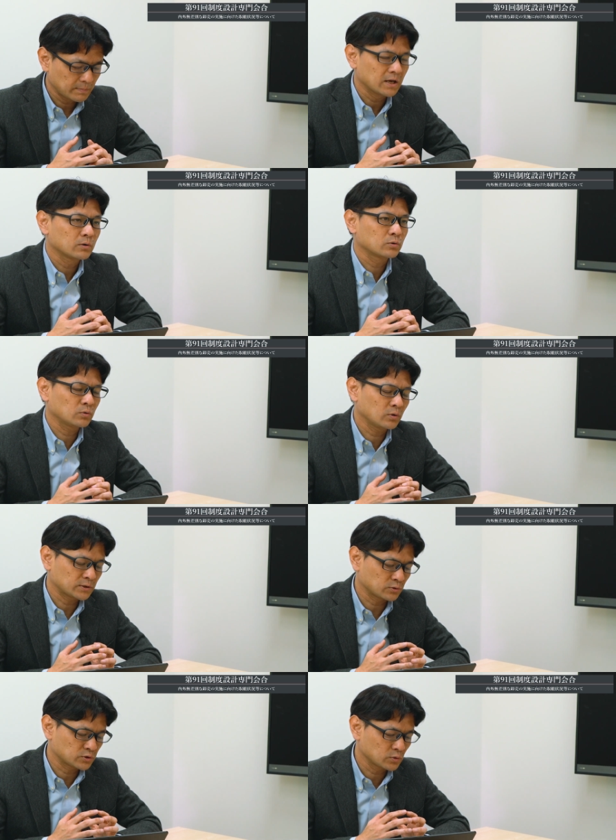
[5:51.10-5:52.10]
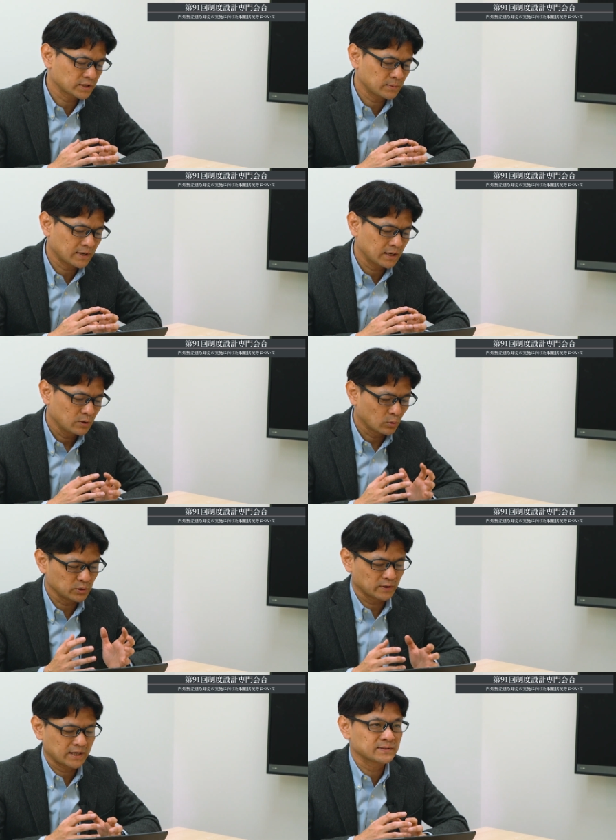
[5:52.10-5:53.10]
まあ、今回ちょっと詳細は多い
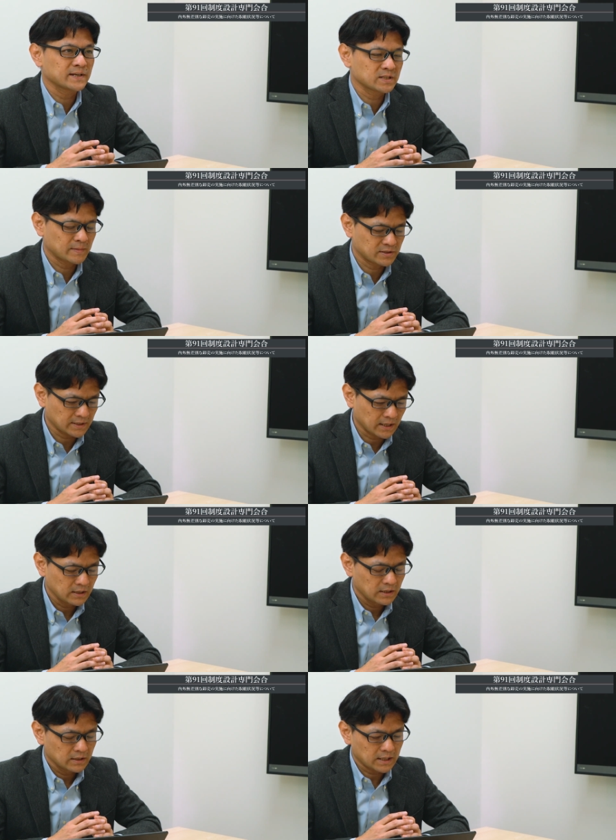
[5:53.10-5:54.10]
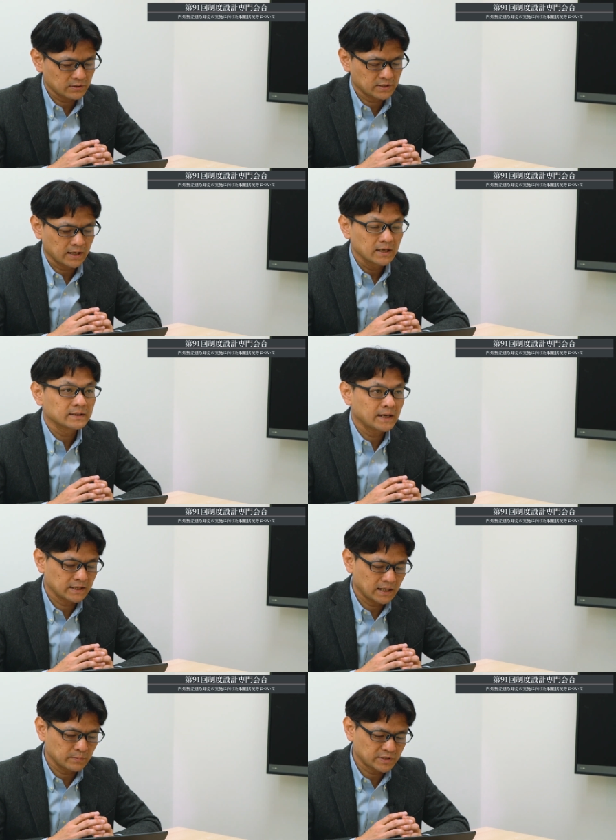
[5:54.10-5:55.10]
ので割愛しますが、各社内
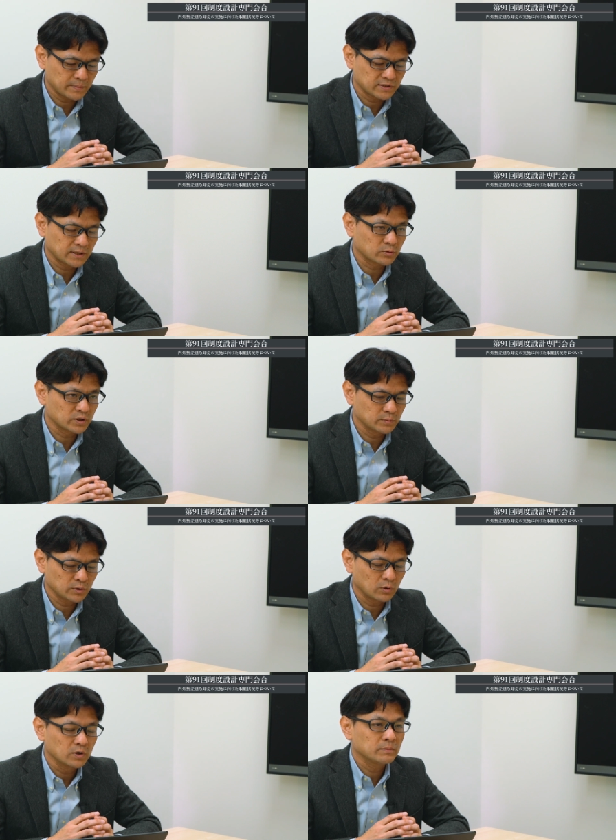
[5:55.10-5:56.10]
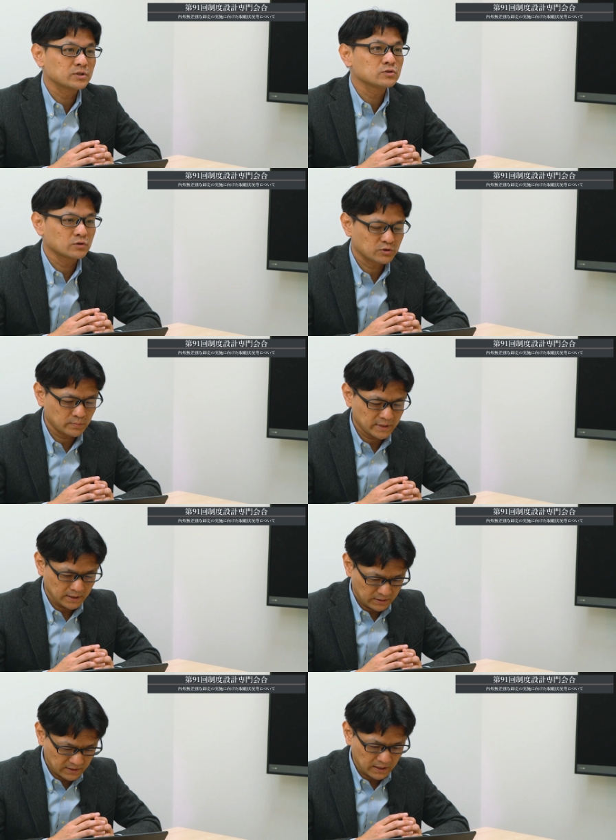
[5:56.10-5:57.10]
外無差別な取り組みを順調に進めて
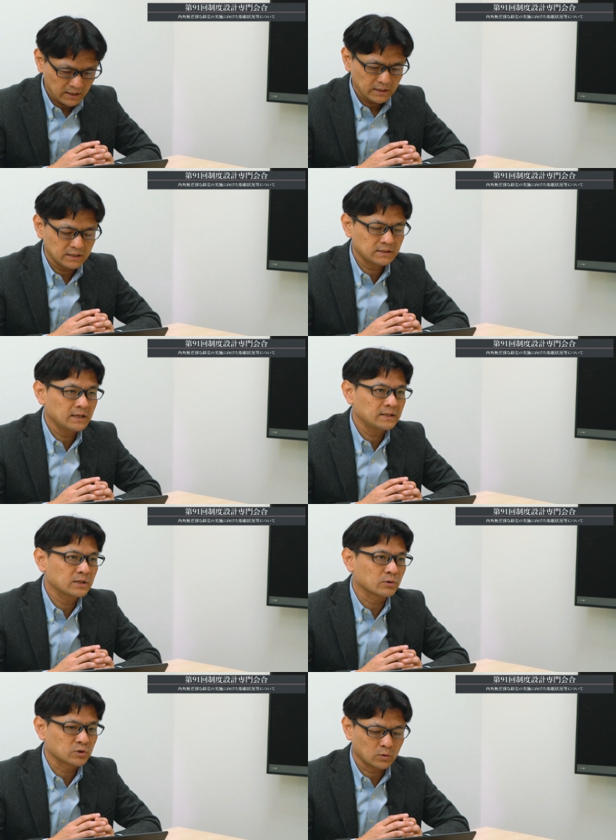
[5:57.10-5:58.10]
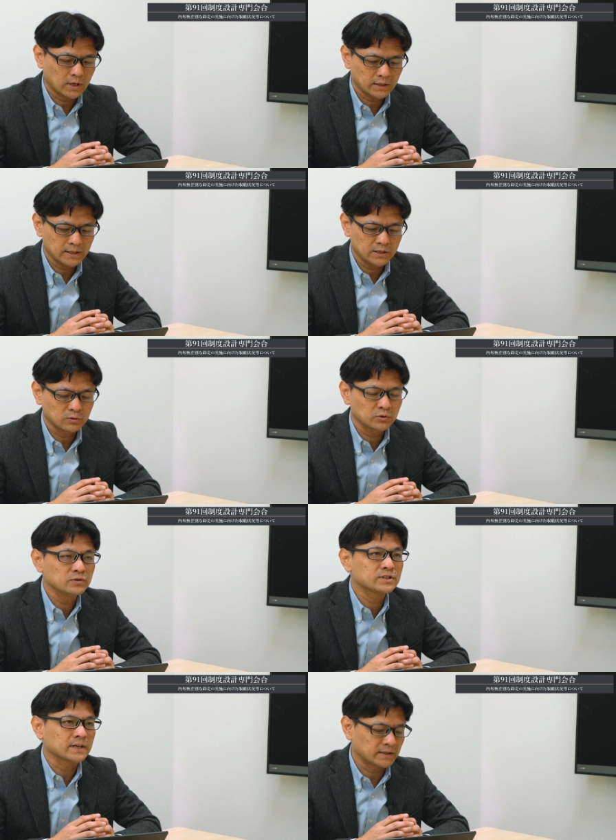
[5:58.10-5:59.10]
いて、一定程度の評価ができるというふ
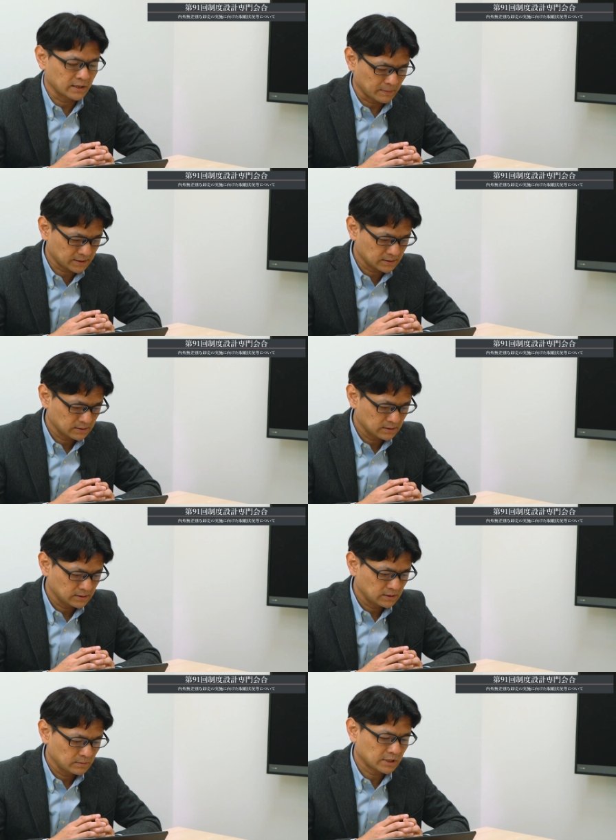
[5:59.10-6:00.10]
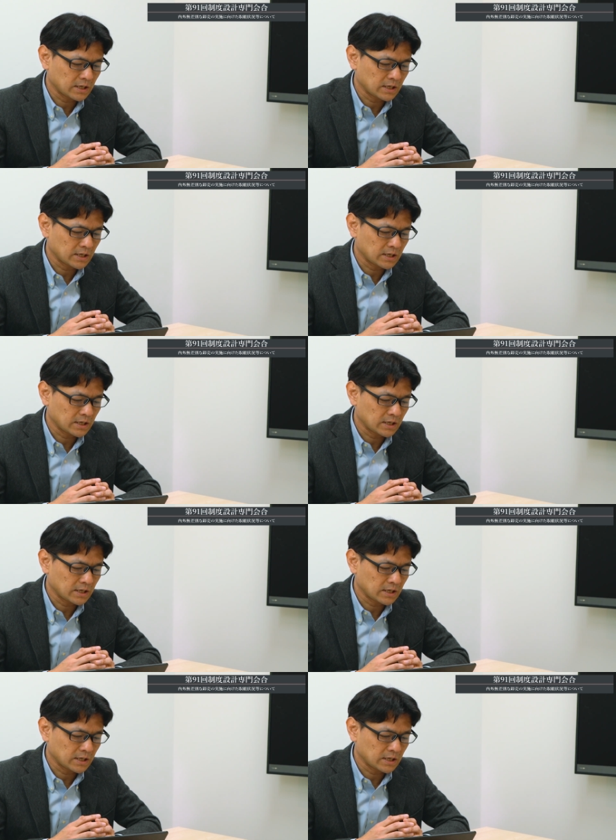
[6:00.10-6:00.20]
うにされています。まあ、